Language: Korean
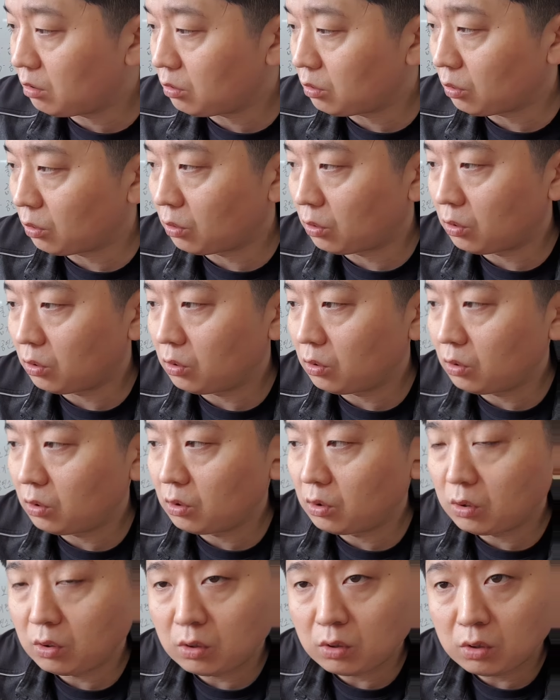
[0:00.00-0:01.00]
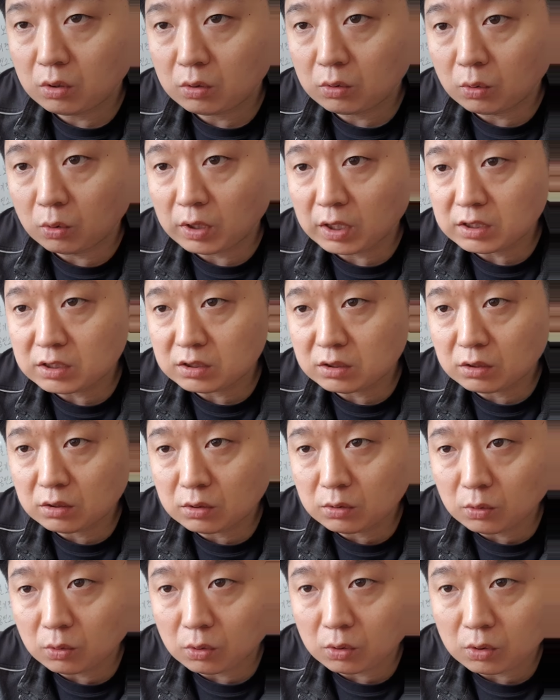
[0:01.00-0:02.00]
요거 요게
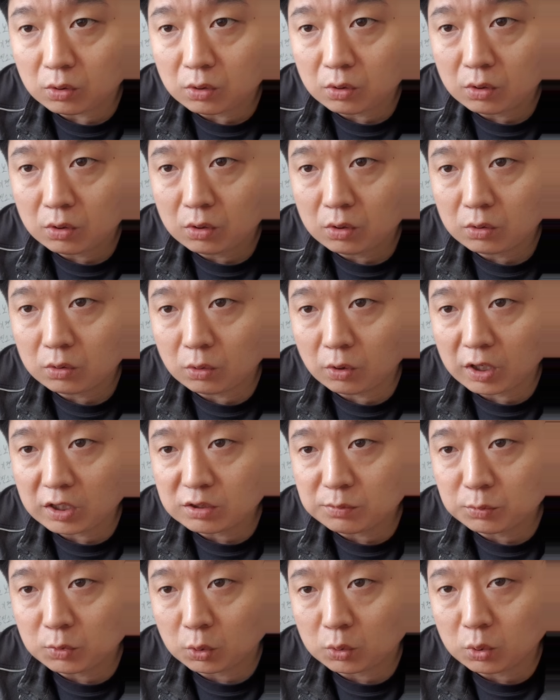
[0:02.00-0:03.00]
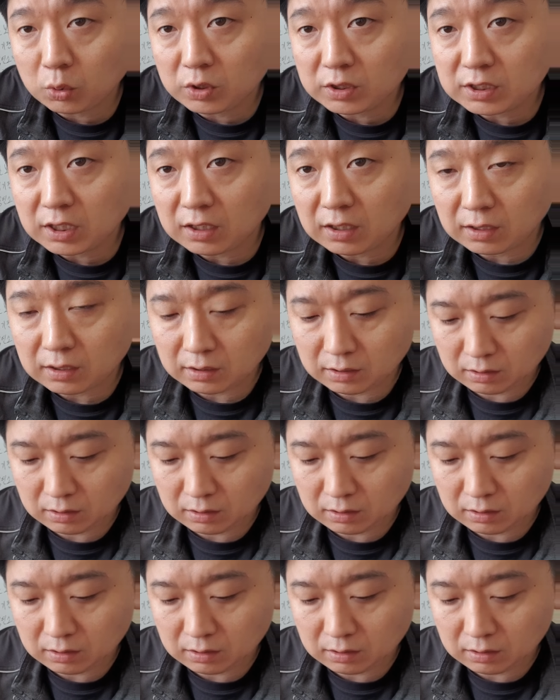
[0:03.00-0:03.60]
요거 요게 지금 도통이잖아.